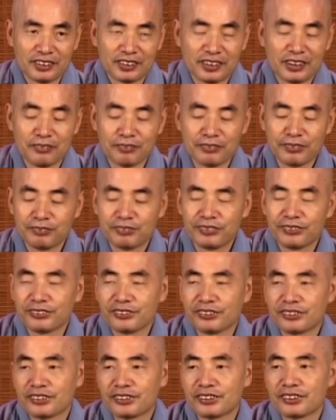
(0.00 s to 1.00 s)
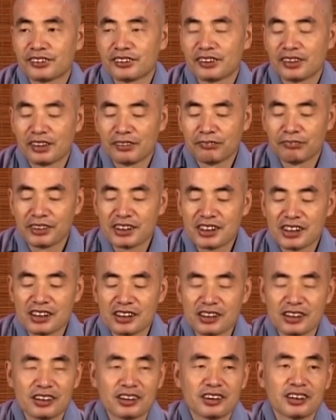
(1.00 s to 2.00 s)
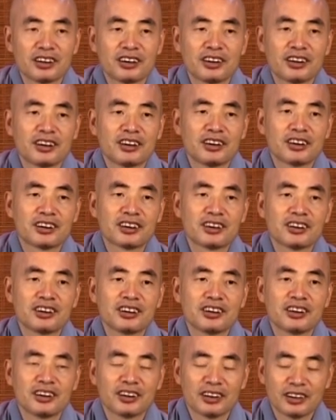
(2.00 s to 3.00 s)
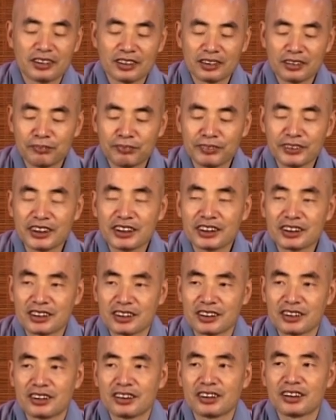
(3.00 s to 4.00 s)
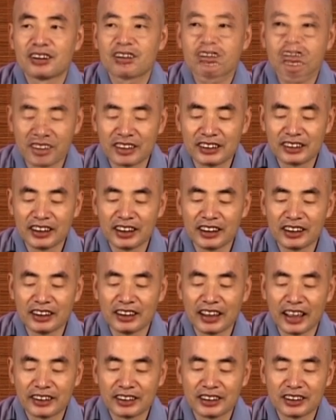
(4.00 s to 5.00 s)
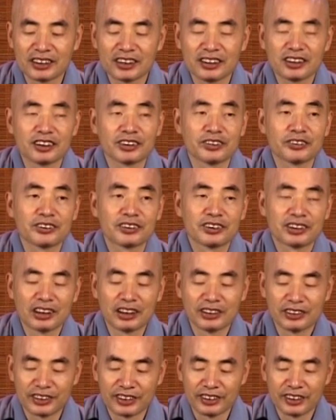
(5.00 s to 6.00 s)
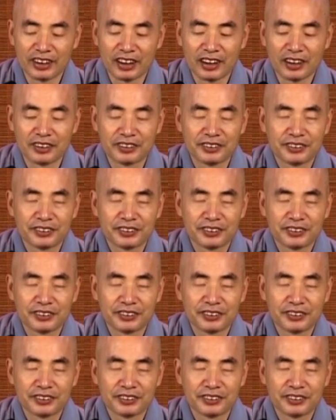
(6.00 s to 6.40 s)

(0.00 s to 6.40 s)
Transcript: 所以不顾不吃吃就是不宜吃。你的建议啊，确实是正确的。